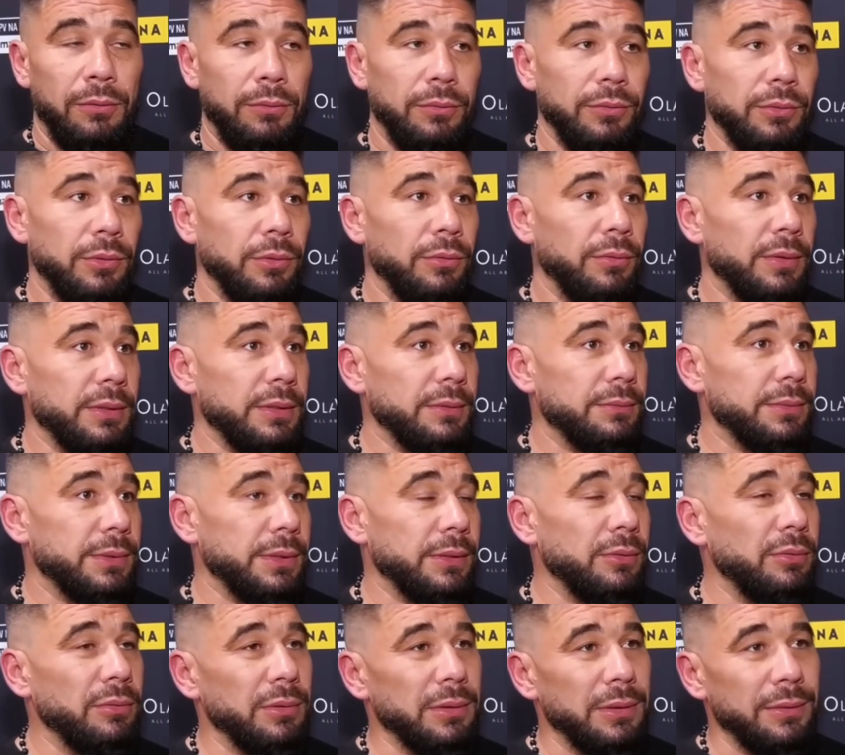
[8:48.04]
no to uważam, że
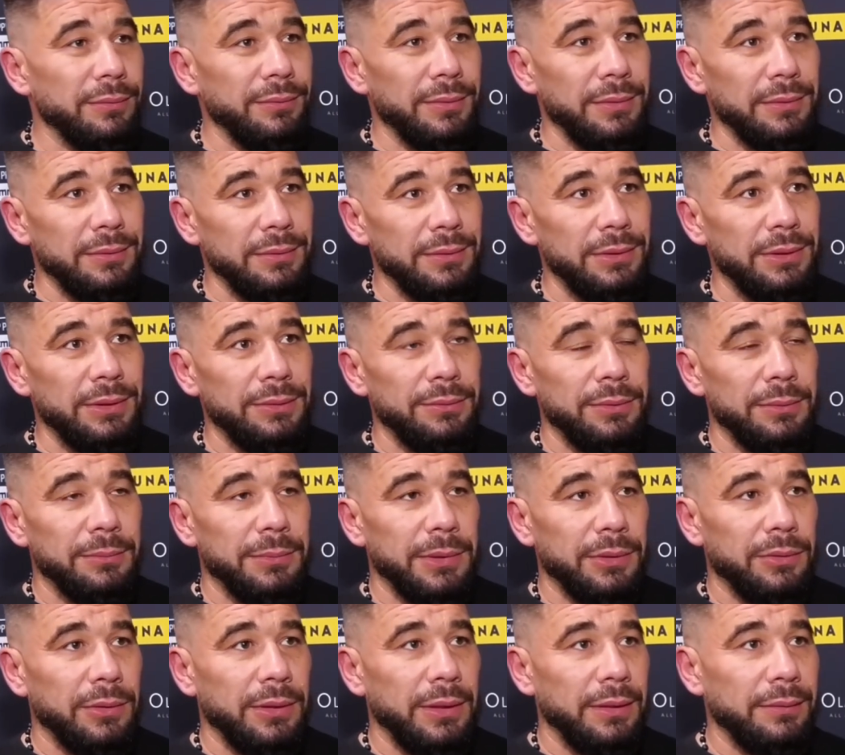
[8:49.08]
kurde, no, dziwi
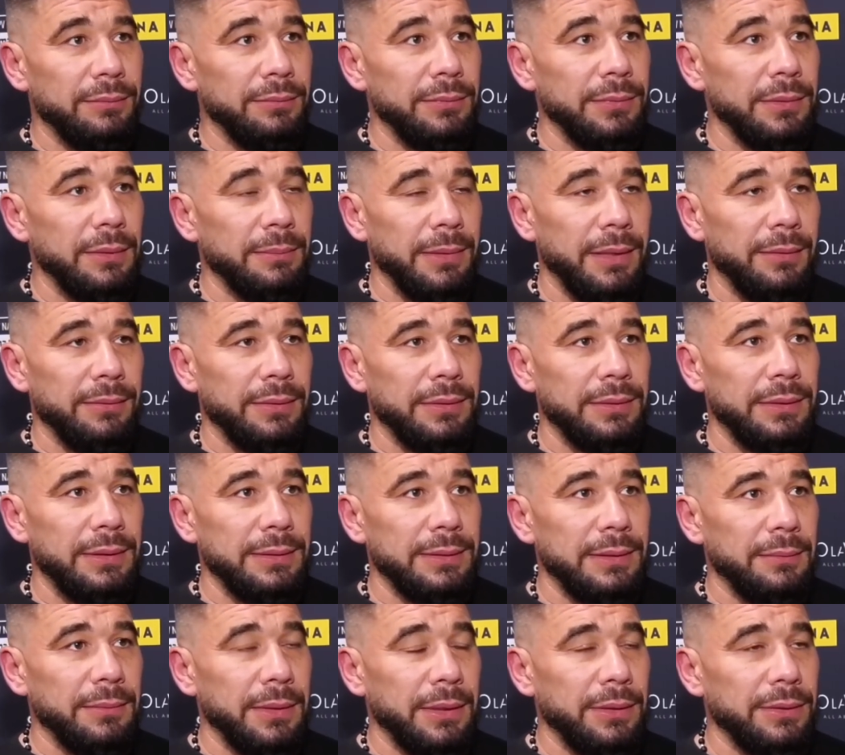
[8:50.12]
mnie to. Ja naprawdę nie
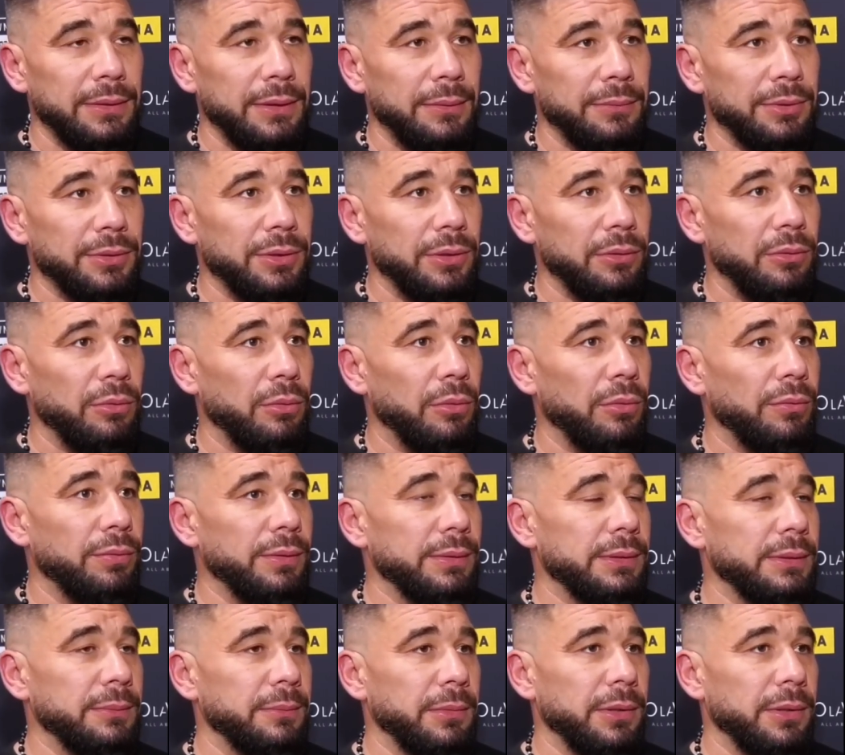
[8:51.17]
znam jakichś tam szczegółów, więc nie